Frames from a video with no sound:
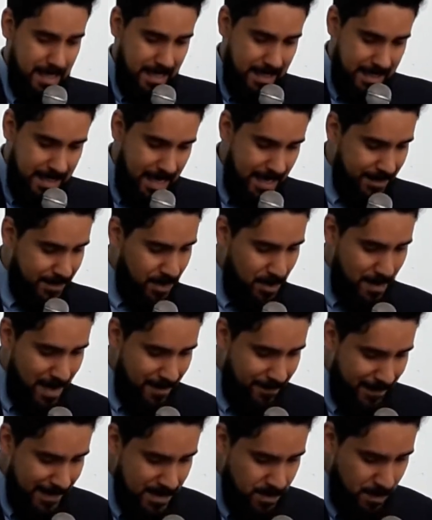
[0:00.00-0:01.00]
E aí
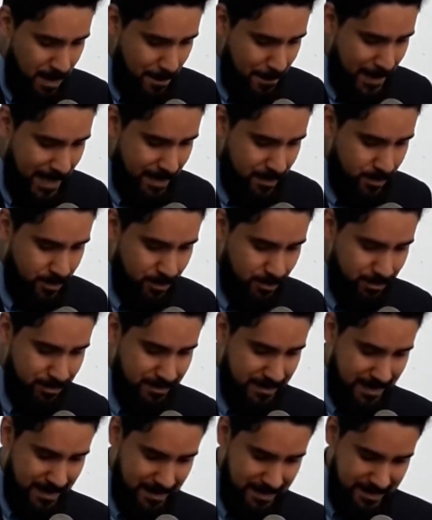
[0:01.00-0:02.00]
Tomé faz uma
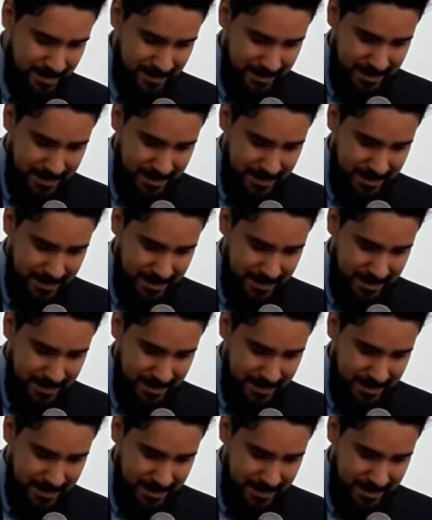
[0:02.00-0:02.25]
pergunta.